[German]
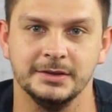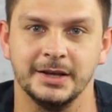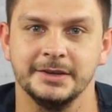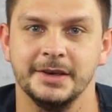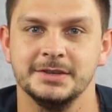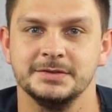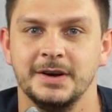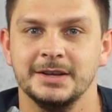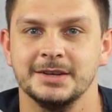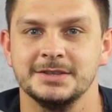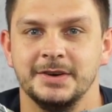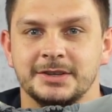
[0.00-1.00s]
Dann ging es
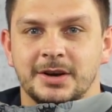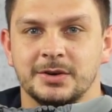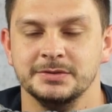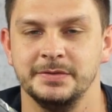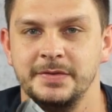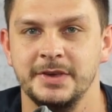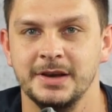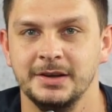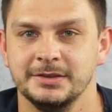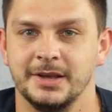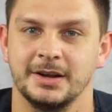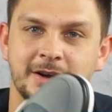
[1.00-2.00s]
weiter
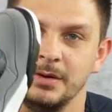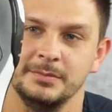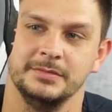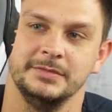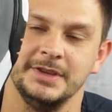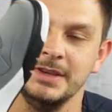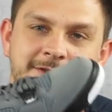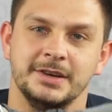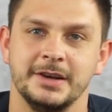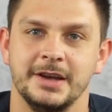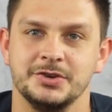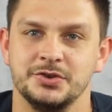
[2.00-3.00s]
2004, da kam
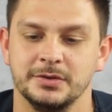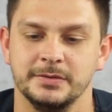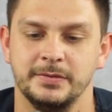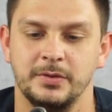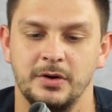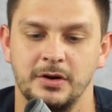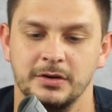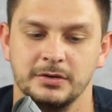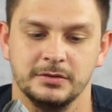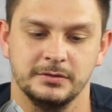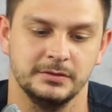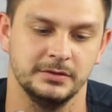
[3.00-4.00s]
dieser Air Jordan 4
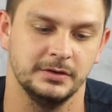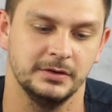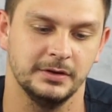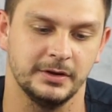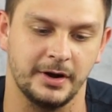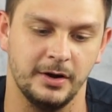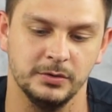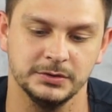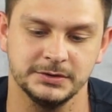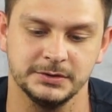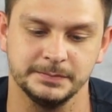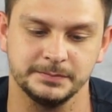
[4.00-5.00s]

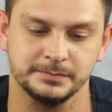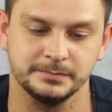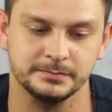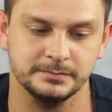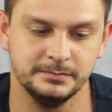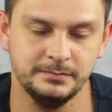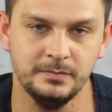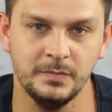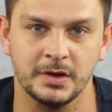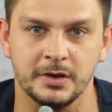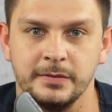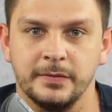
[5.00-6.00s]
raus,
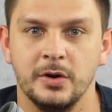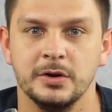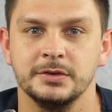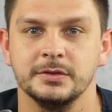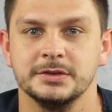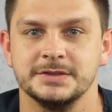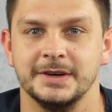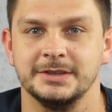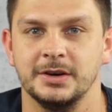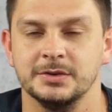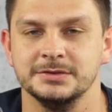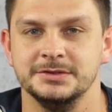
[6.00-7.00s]
gefolgt
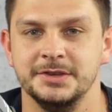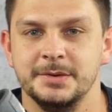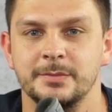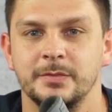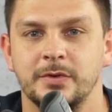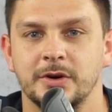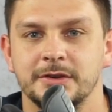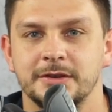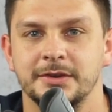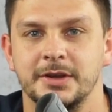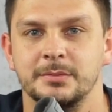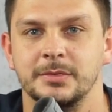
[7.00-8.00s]
2007 von
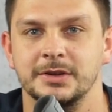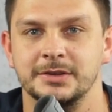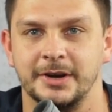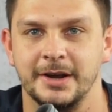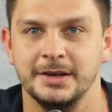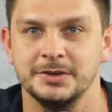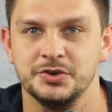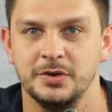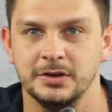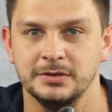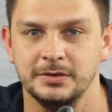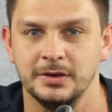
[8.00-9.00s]
dem 3er
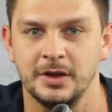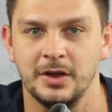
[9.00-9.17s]
Jordan.